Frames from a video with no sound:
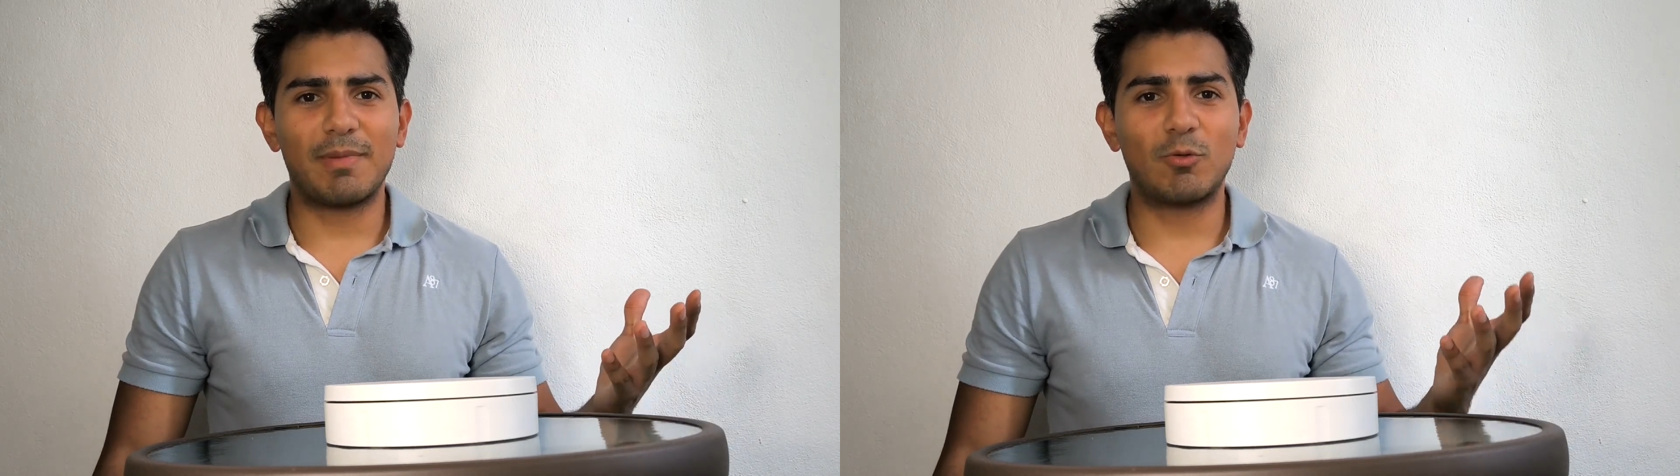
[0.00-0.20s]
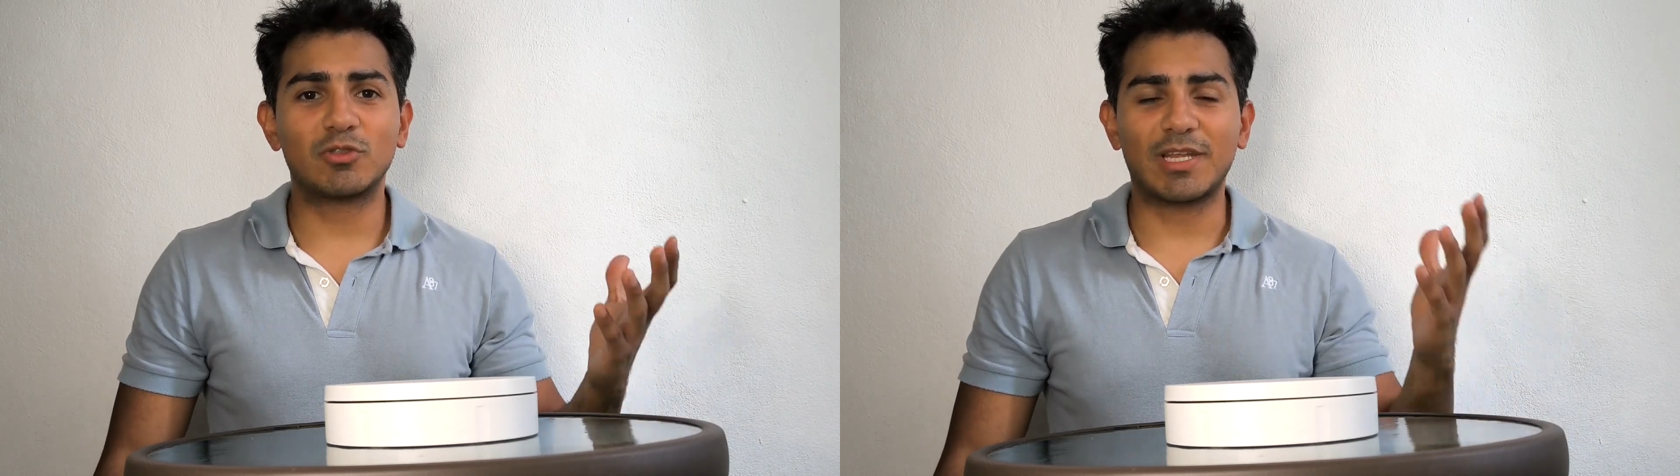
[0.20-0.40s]

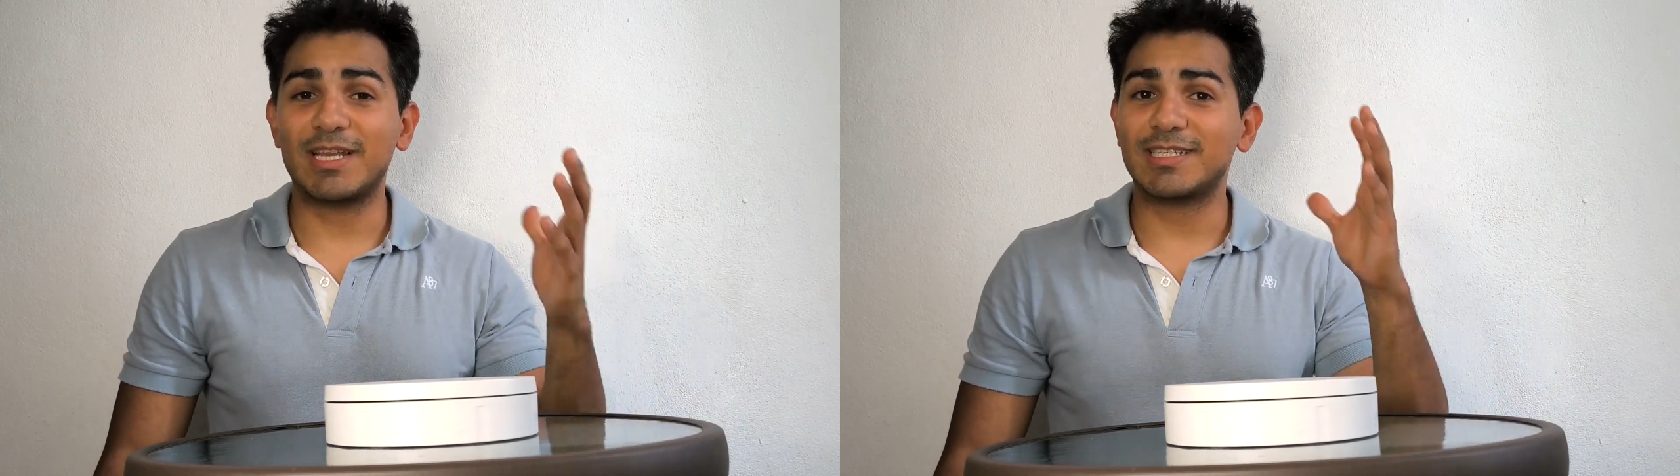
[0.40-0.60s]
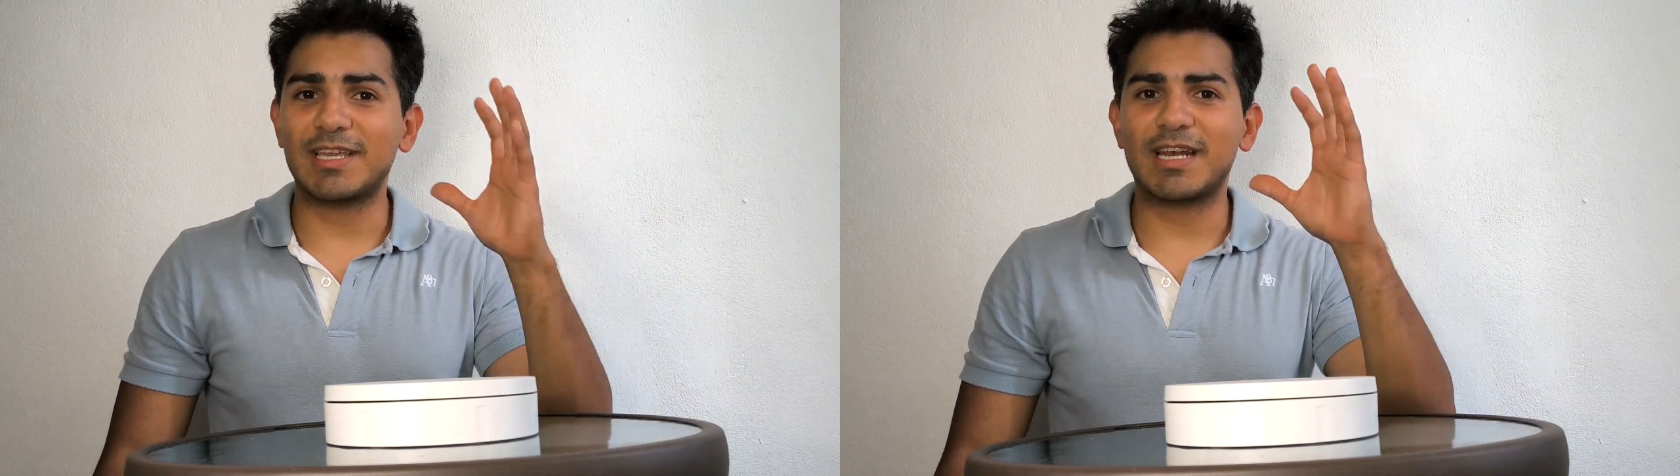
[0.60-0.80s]
me
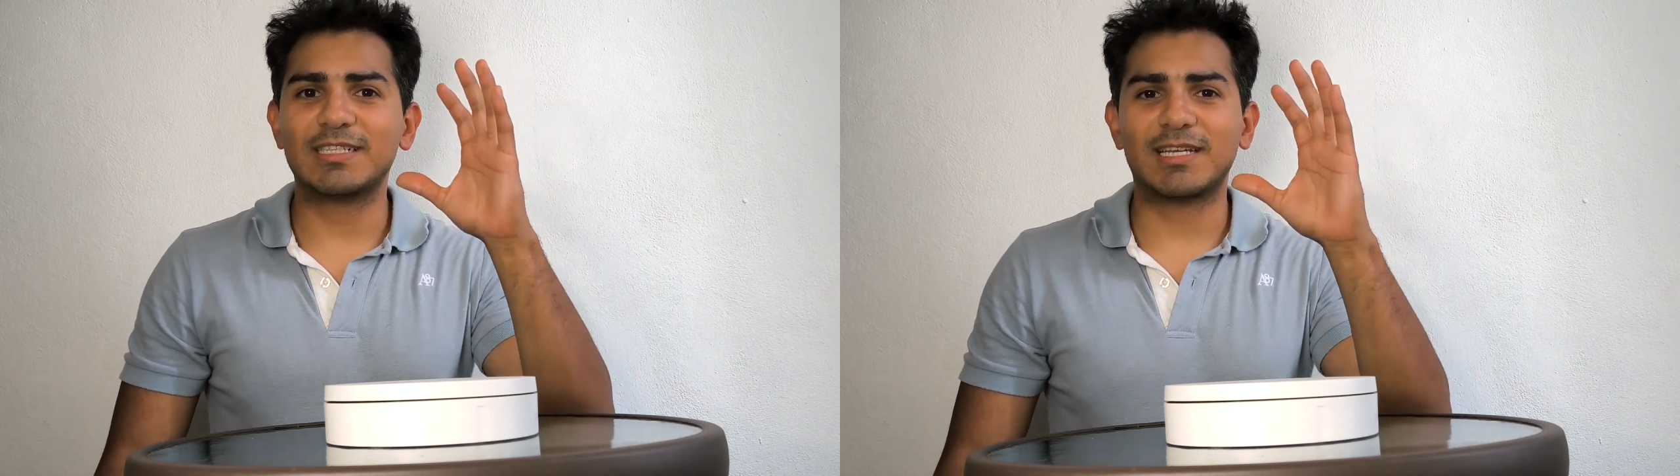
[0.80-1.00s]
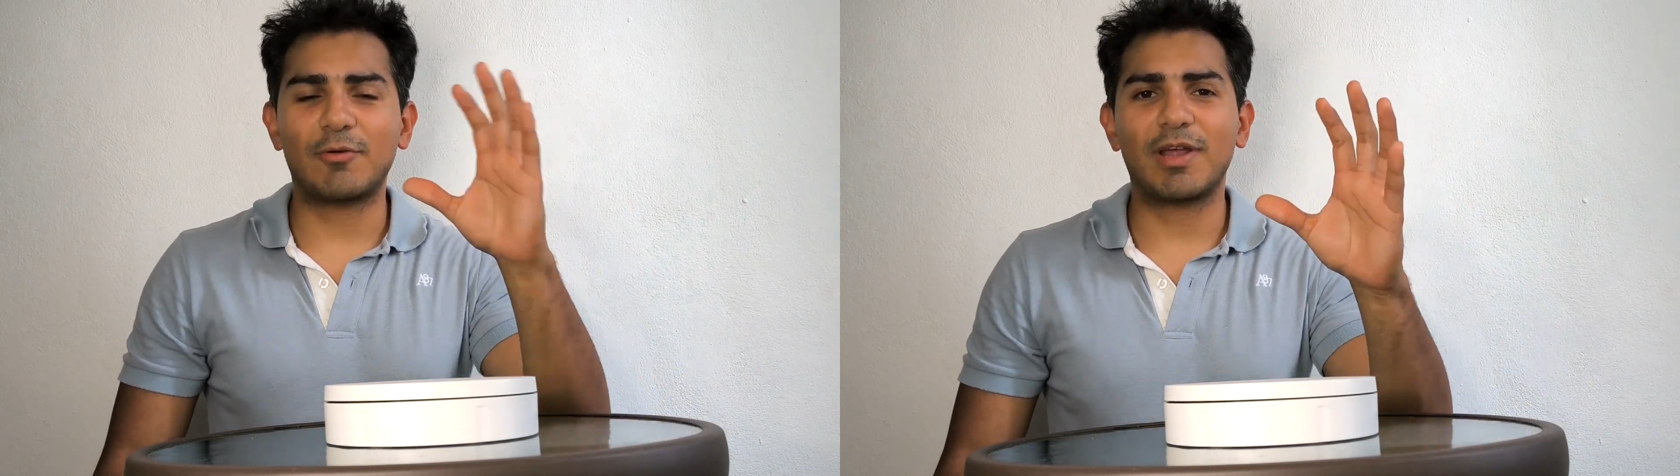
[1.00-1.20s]
gustaría
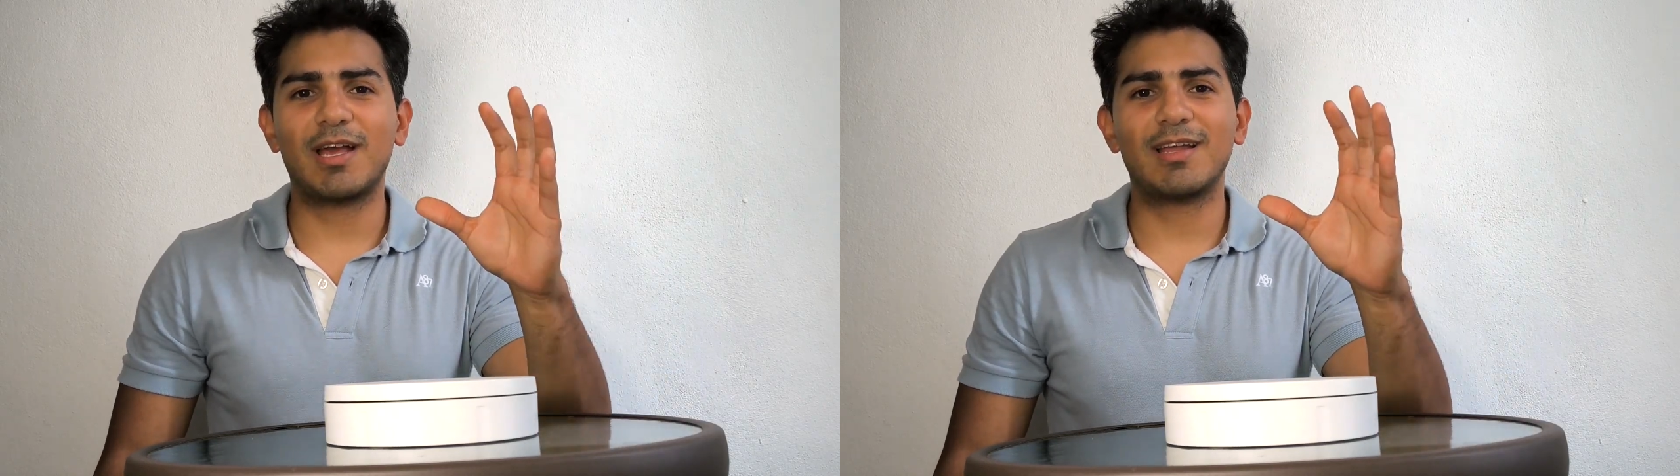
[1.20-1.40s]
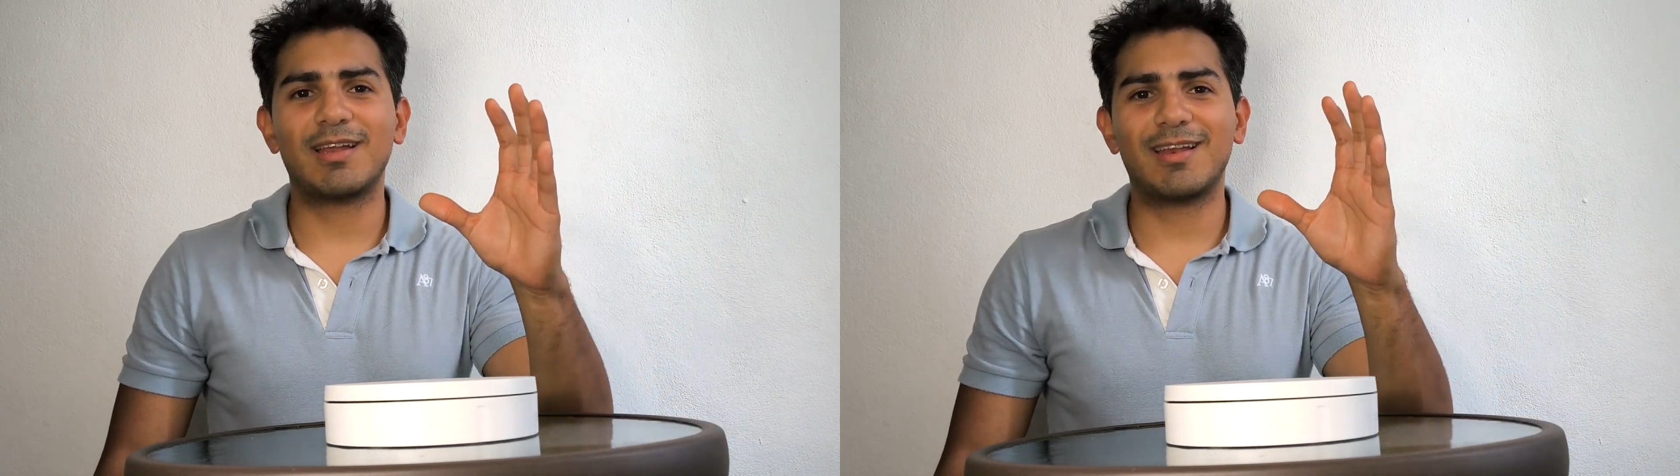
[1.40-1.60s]
enseñarles
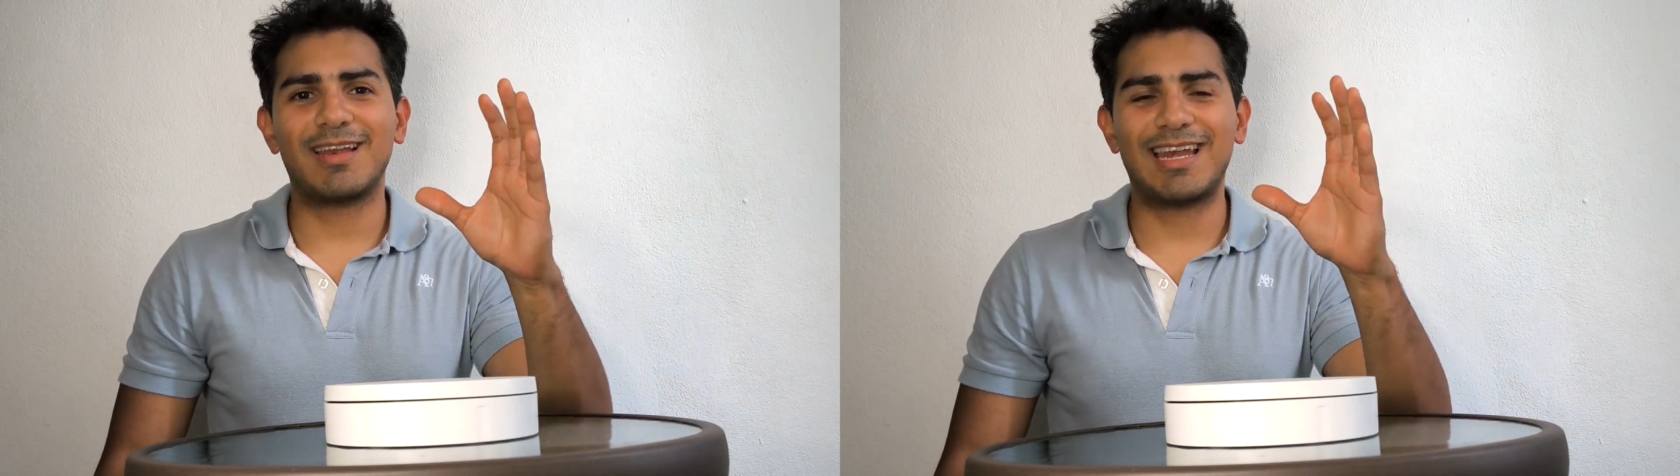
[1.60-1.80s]
ahora